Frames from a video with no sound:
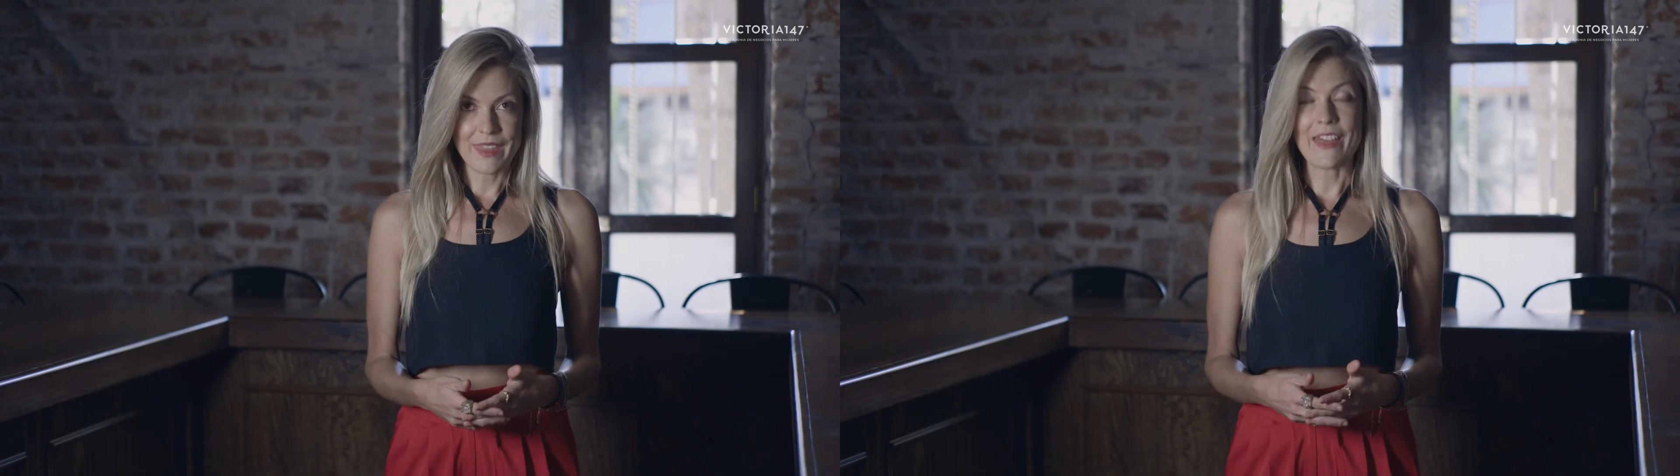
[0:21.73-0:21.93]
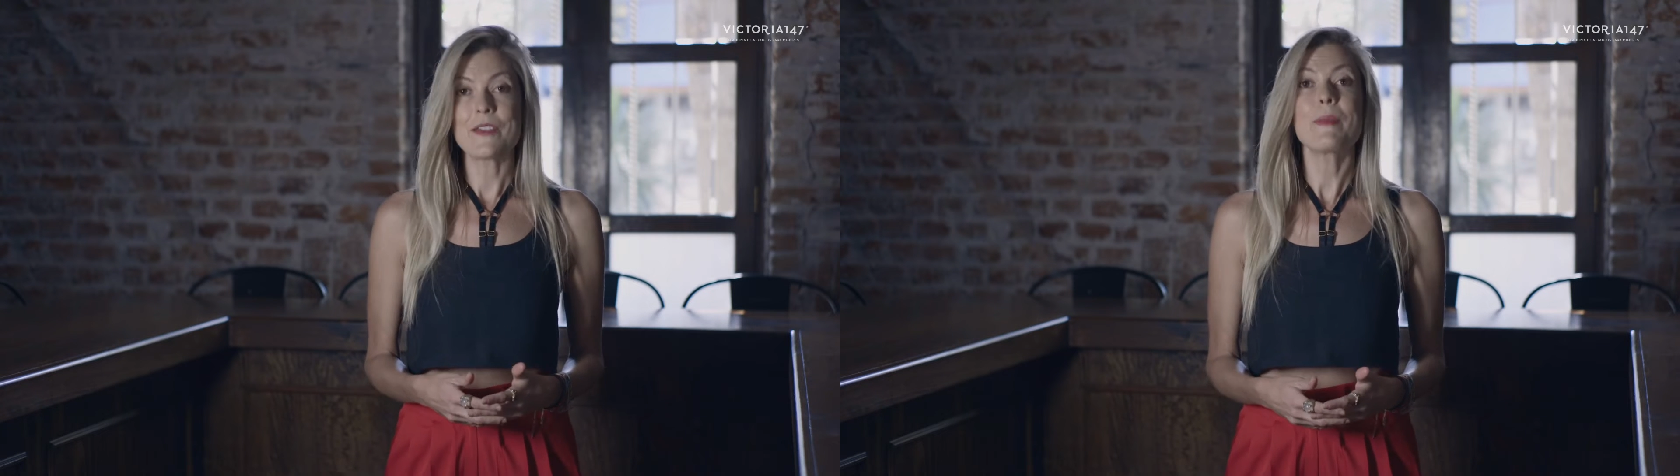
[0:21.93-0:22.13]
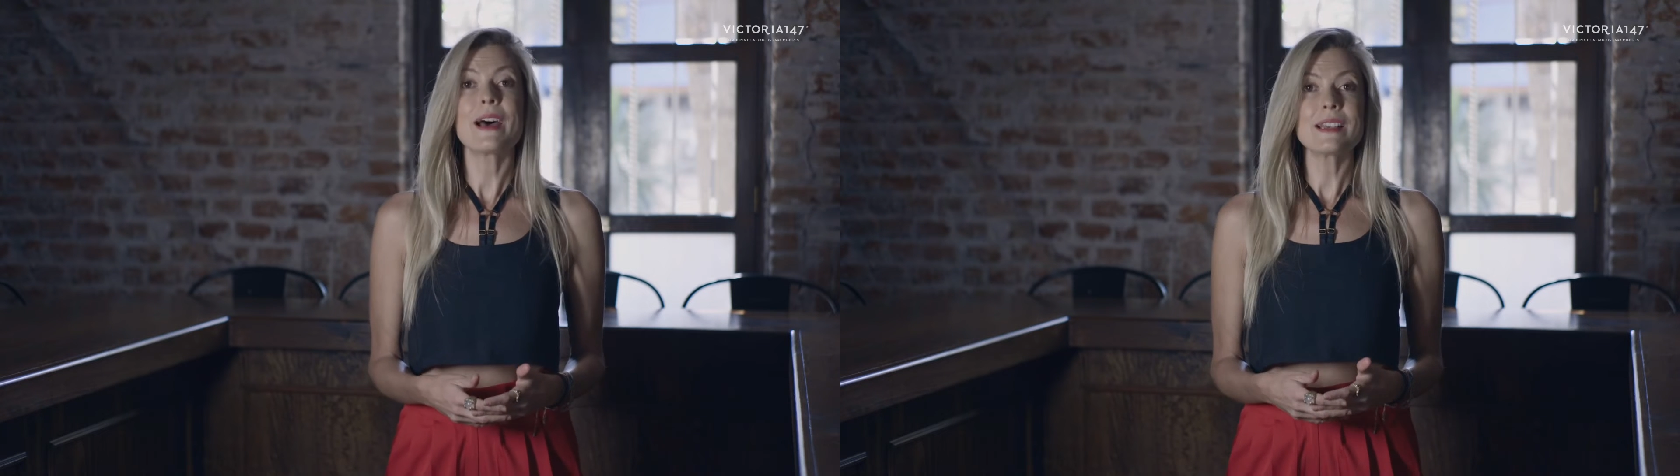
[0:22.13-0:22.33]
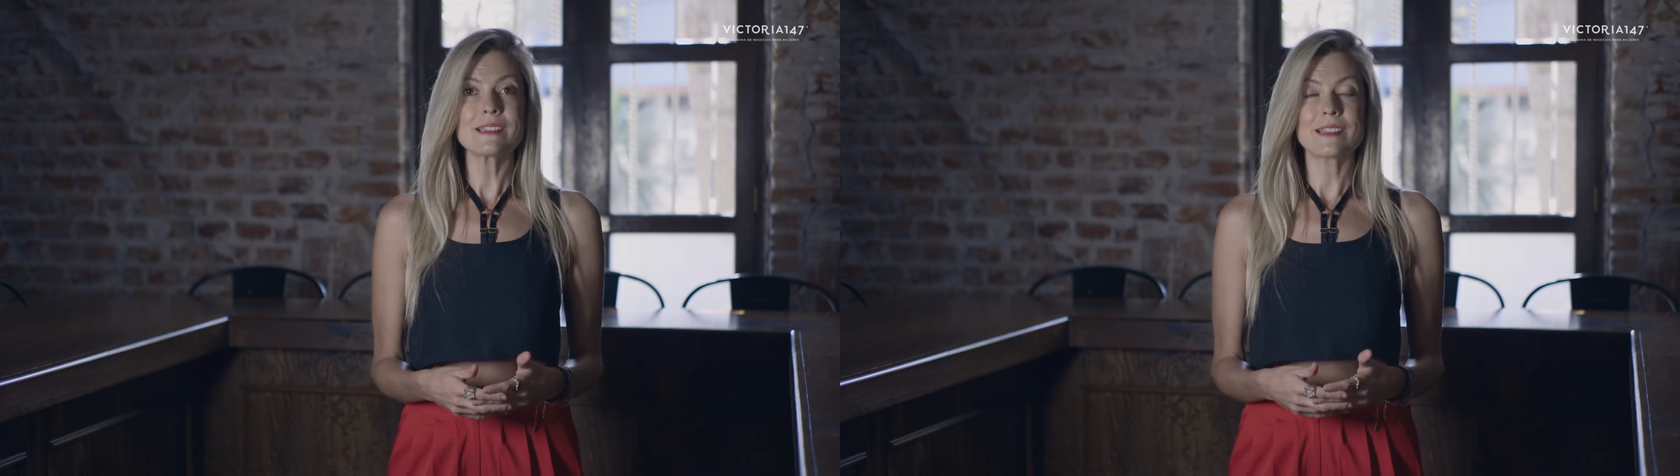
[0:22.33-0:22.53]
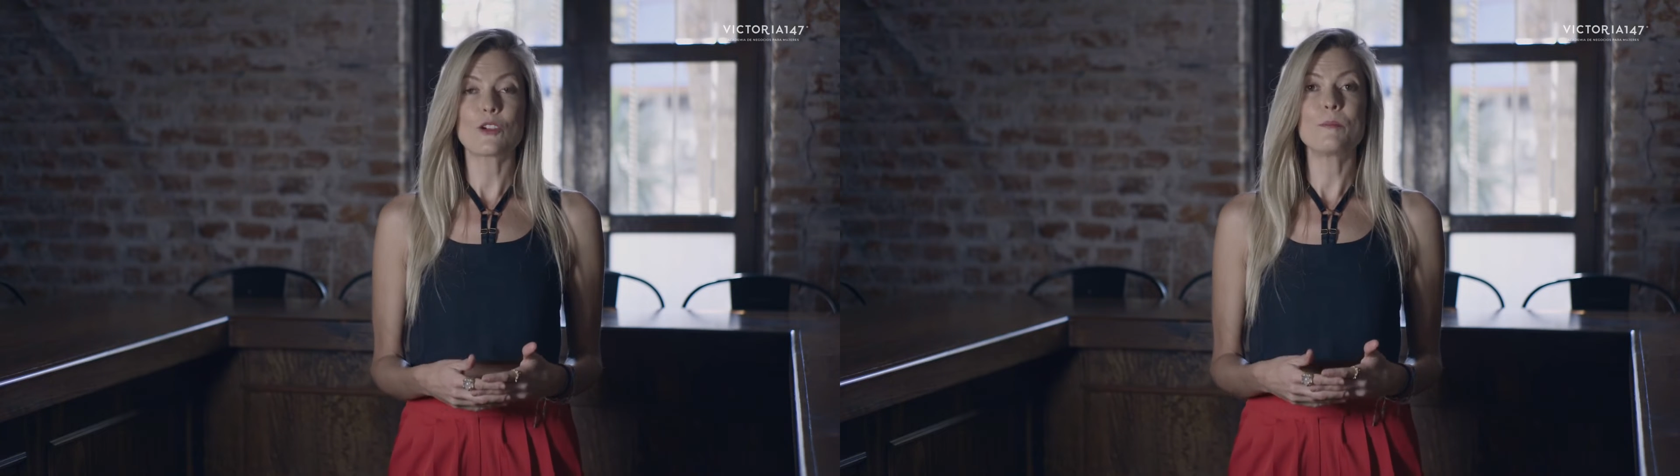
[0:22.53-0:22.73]

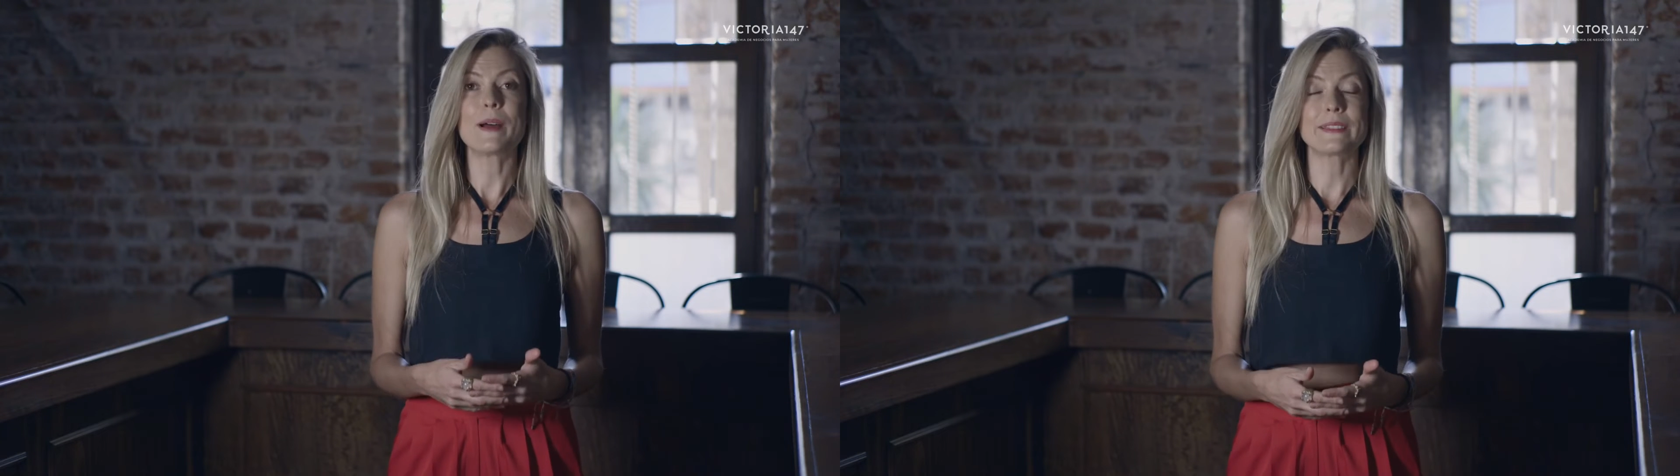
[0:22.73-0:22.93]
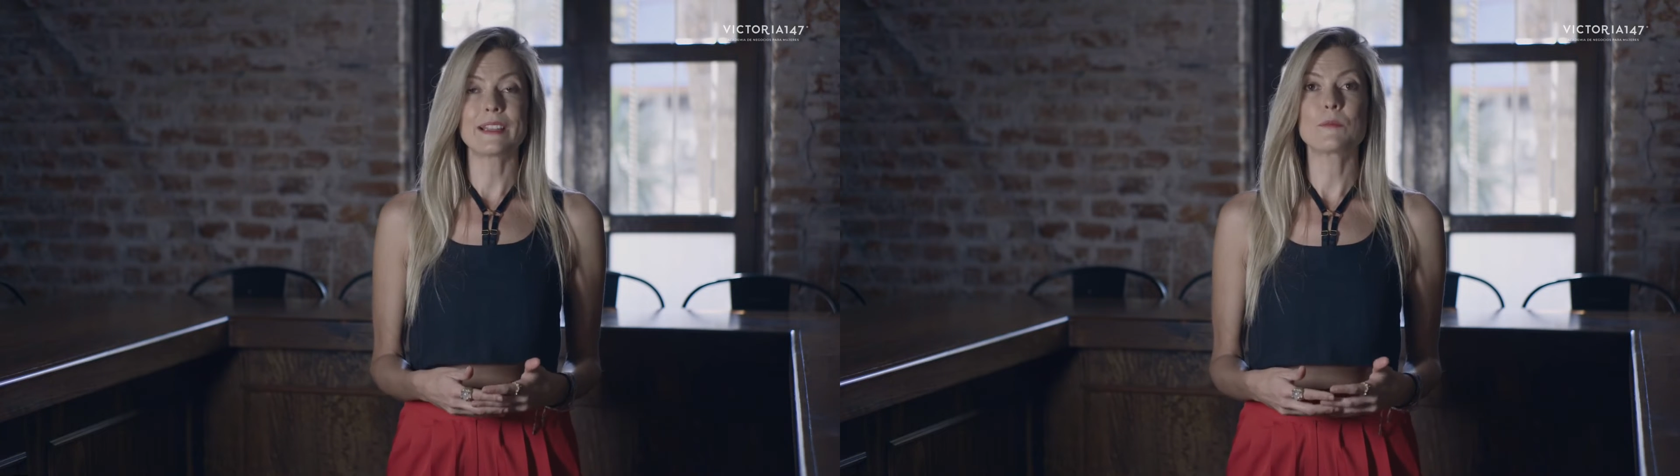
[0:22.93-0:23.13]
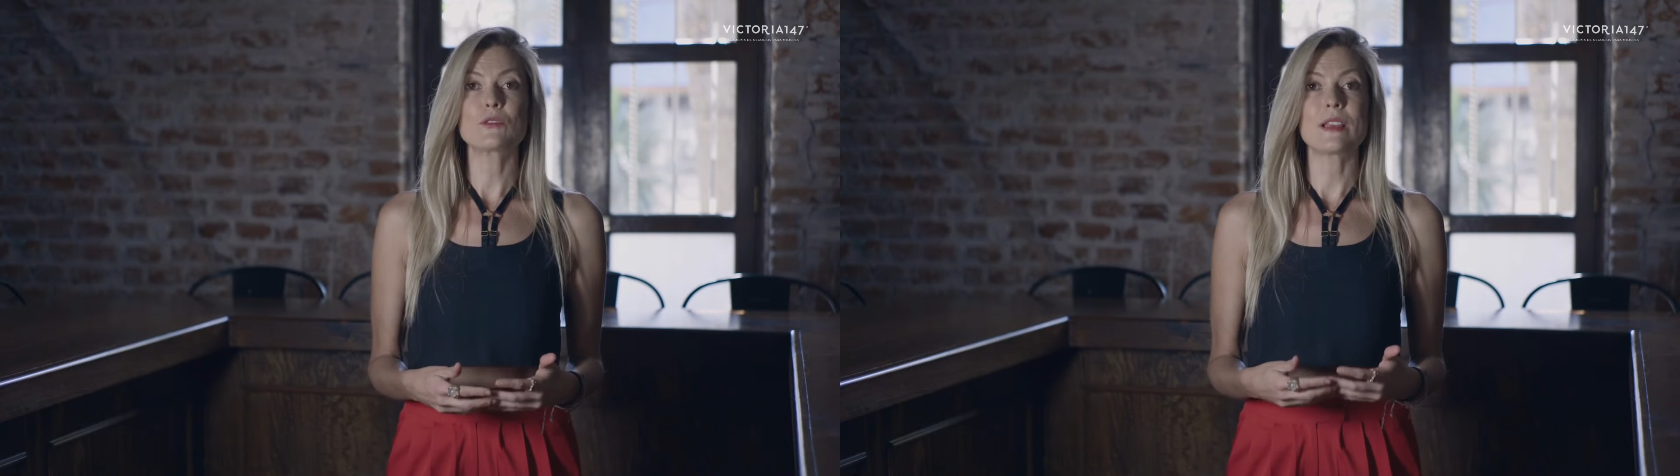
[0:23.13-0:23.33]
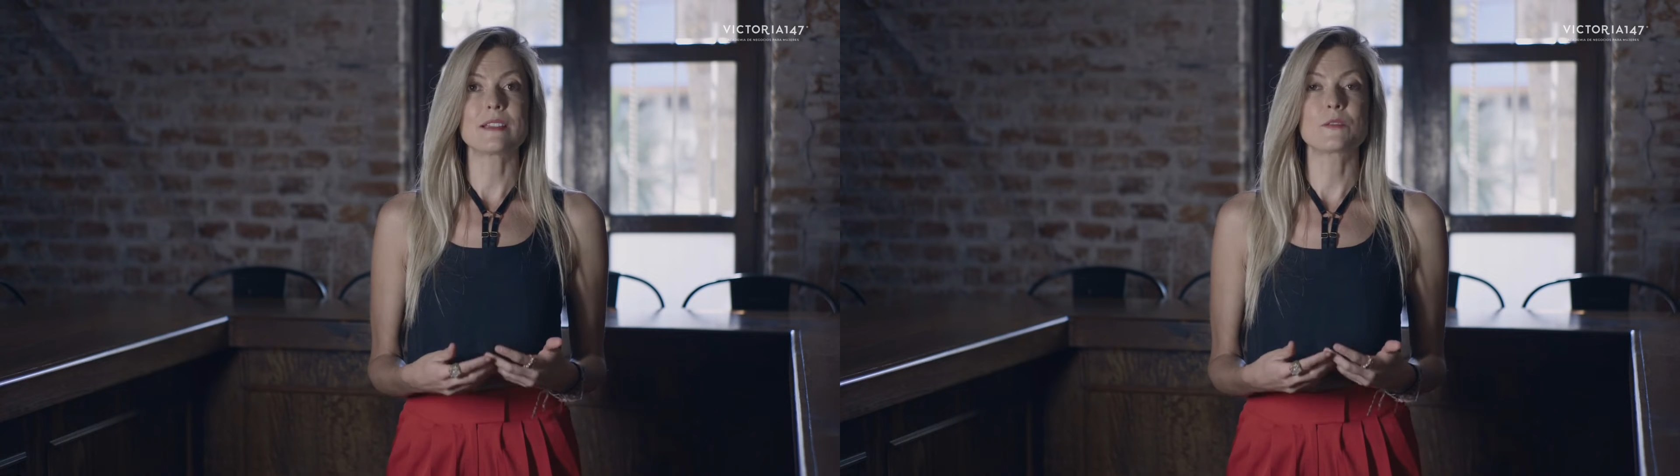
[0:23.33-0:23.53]
Además, te compartiremos las